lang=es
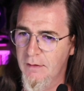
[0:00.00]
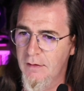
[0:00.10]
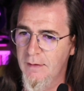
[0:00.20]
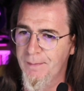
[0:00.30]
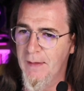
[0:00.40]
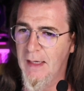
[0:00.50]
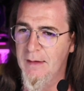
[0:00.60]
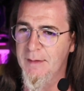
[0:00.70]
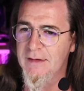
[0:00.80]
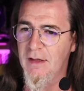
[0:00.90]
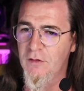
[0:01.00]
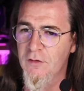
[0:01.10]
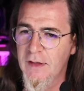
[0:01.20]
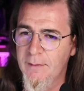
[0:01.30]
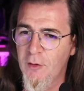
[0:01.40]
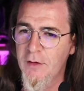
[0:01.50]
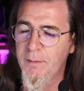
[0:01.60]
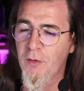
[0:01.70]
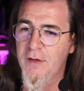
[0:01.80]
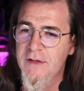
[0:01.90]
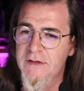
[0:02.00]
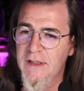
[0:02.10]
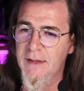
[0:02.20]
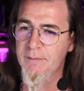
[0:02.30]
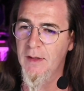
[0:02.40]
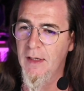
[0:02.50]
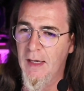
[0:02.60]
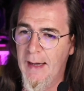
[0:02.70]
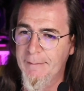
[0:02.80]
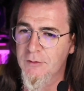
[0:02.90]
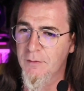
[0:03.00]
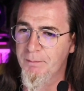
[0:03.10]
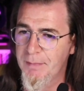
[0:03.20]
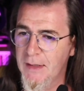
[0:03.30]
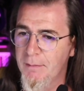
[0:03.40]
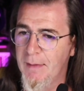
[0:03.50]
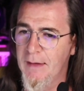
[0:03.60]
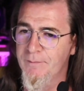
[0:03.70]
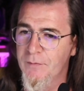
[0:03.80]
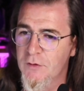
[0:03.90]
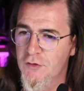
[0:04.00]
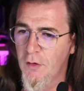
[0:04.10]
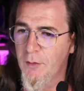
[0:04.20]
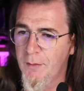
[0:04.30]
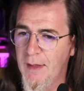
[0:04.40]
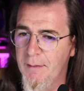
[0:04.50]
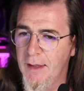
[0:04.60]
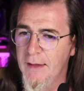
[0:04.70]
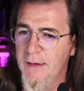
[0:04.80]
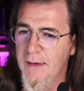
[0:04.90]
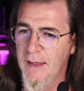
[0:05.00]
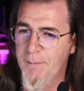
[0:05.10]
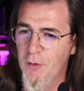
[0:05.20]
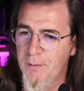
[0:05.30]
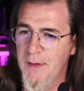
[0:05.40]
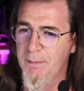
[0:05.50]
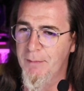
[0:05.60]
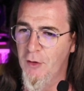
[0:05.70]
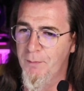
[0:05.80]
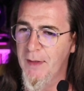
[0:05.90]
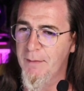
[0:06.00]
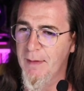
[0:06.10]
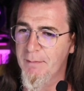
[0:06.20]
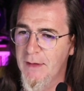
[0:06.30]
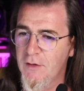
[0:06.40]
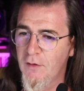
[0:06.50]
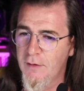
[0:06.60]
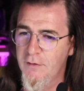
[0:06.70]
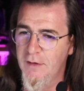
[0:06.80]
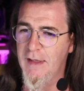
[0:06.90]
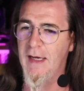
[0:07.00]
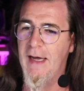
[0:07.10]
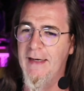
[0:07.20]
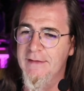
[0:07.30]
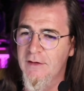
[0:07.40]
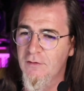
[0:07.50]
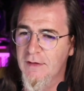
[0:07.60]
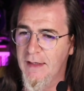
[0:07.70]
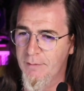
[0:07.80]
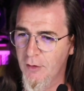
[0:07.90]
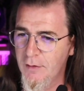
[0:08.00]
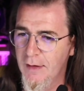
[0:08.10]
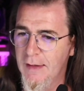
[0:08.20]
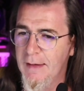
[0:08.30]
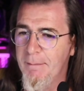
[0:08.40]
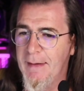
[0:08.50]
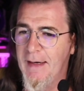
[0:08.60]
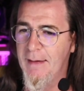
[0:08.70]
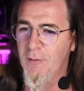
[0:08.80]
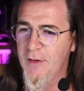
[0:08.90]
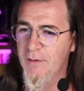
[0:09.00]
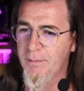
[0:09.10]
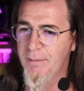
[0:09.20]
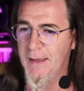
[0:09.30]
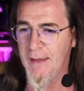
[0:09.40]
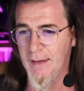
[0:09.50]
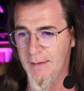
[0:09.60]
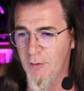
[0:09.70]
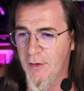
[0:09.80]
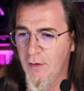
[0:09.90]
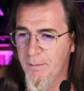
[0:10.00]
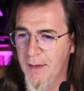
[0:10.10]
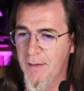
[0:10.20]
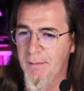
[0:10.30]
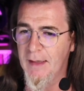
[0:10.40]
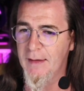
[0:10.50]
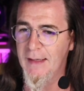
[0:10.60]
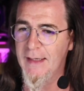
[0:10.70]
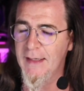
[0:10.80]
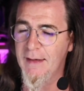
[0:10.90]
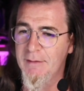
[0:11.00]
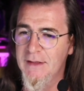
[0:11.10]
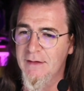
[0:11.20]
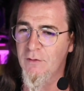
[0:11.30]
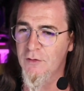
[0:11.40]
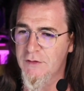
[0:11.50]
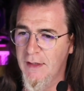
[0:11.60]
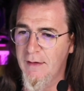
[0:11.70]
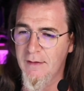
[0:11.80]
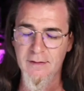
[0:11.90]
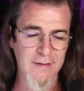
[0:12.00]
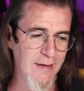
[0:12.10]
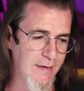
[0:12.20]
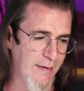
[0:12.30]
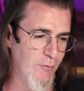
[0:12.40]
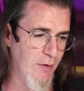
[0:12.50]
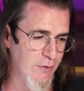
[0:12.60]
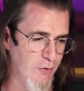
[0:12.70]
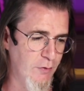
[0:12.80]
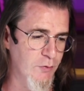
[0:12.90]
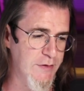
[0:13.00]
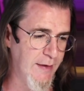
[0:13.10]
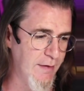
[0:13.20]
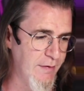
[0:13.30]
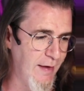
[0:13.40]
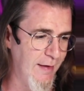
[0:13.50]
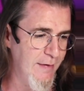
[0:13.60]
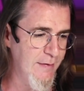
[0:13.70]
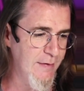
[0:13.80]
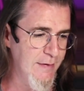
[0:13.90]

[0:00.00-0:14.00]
Dice, alimentación de demonios por Richard Upton Pickman. Solo bromeaba, es por mí, pero Pickman me dijo que lo hiciera. Arte con carbón para, la modelo, para el modelo de Pickman. En el gabinete de curiosidades de Guillermo del Toro. Muchas gracias.